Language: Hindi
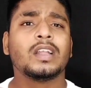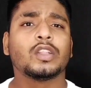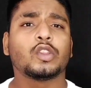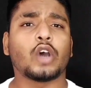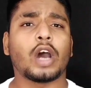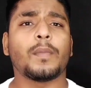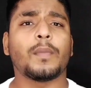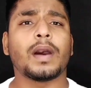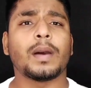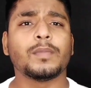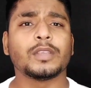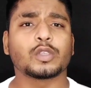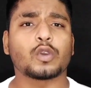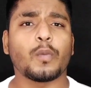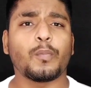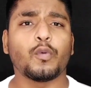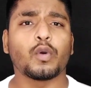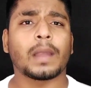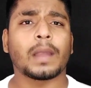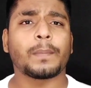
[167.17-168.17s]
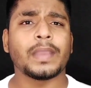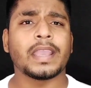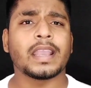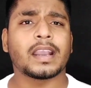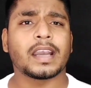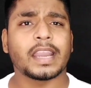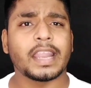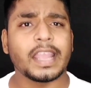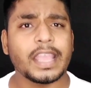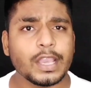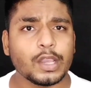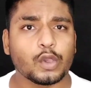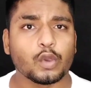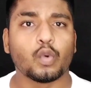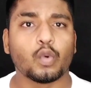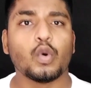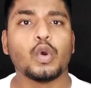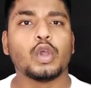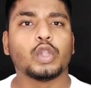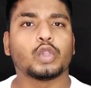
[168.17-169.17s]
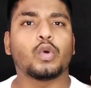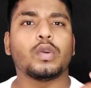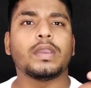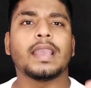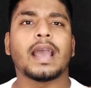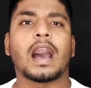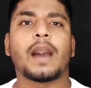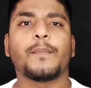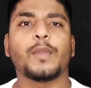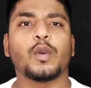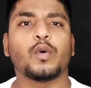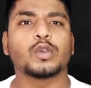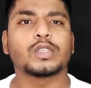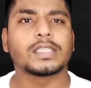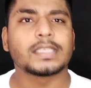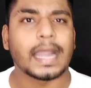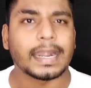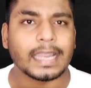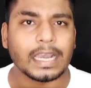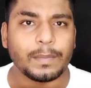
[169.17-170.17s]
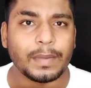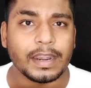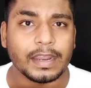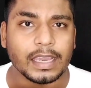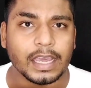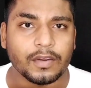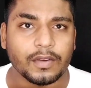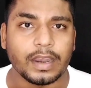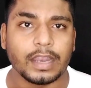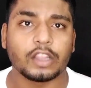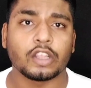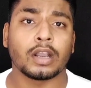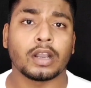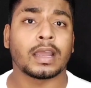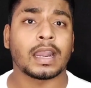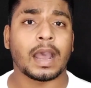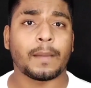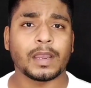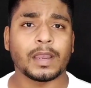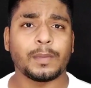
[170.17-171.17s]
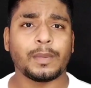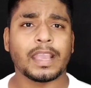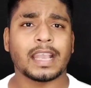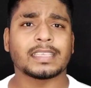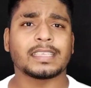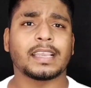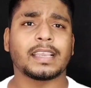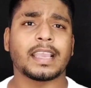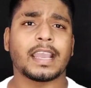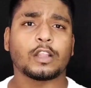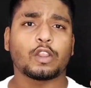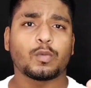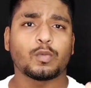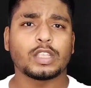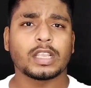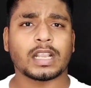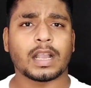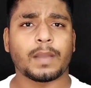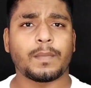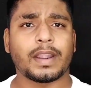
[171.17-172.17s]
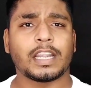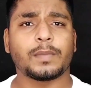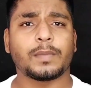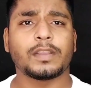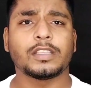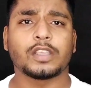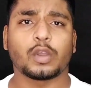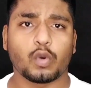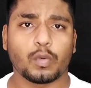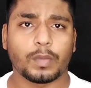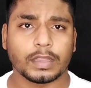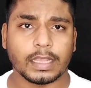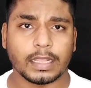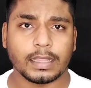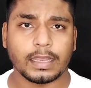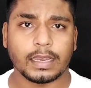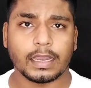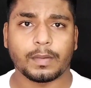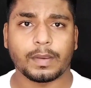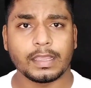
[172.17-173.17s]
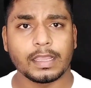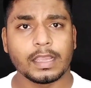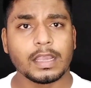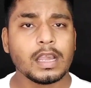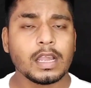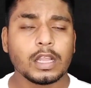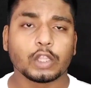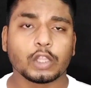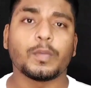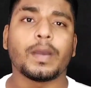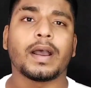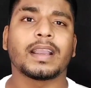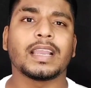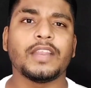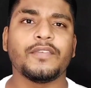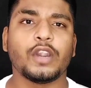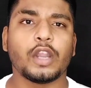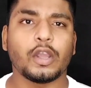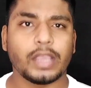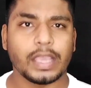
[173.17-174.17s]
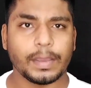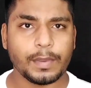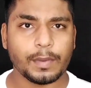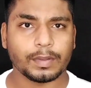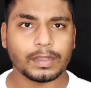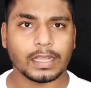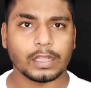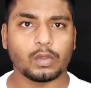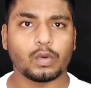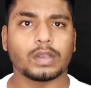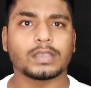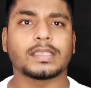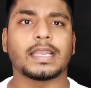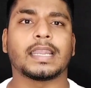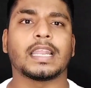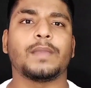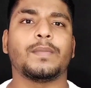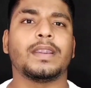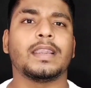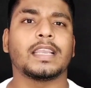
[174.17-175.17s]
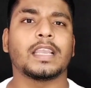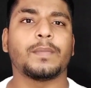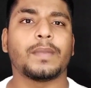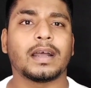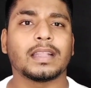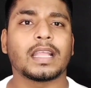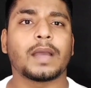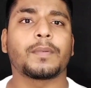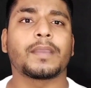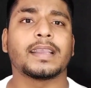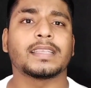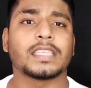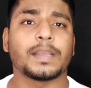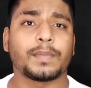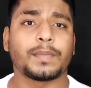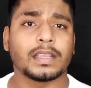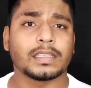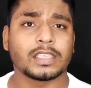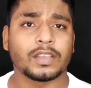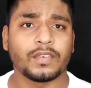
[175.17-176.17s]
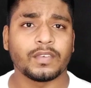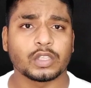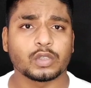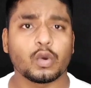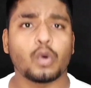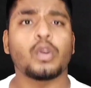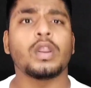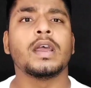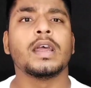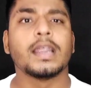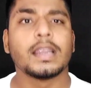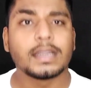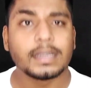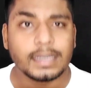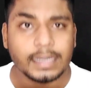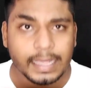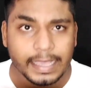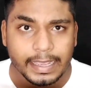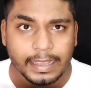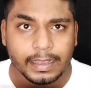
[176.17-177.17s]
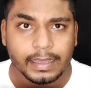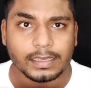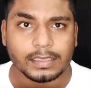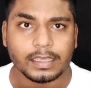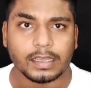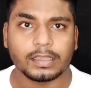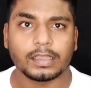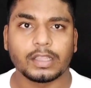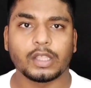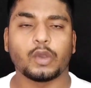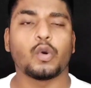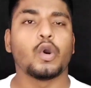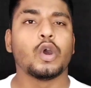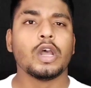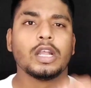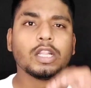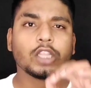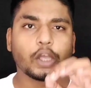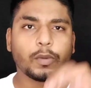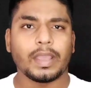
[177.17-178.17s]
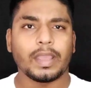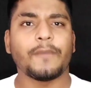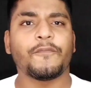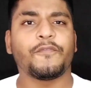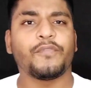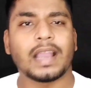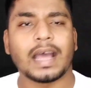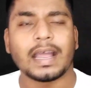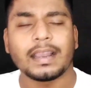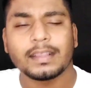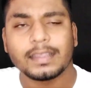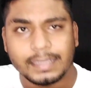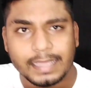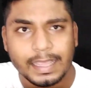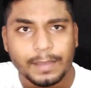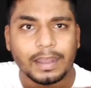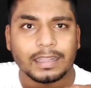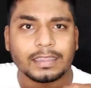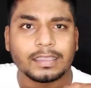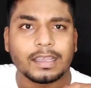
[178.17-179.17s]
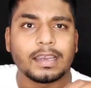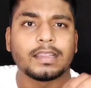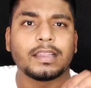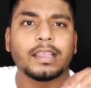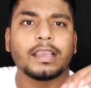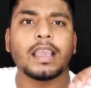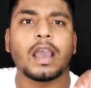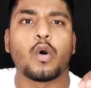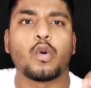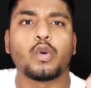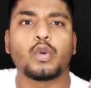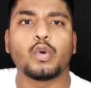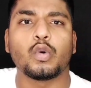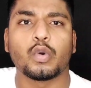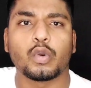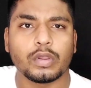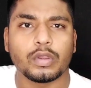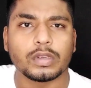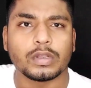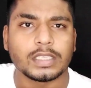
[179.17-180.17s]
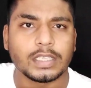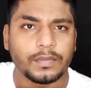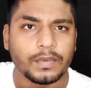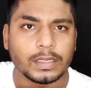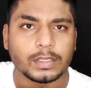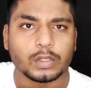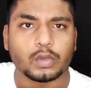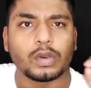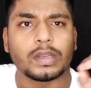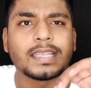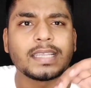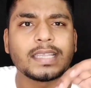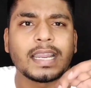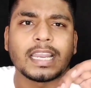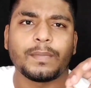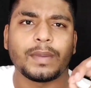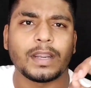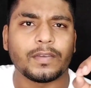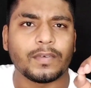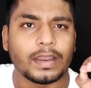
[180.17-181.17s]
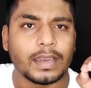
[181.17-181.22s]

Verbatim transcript: तो अब हम इसको पूरा पे करें ही क्यों तो यहाँ पे वो सेटलमेंट करवा लेते हैं अगर आपने भी ऐसा किया है तो मुझे कमेंट में जरूर बता देना भाई तो मैं अगली वीडियो ये भी बता दूंगा सेटलमेंट के बाद आप कैसे अपना सिविल स्कोर ठीक कर सकते हो तो अभी हम फिलहाल ये बात कर लेते हैं कि हाउ टू ग्रो योर सिविल स्कोर ये सेटलमेंट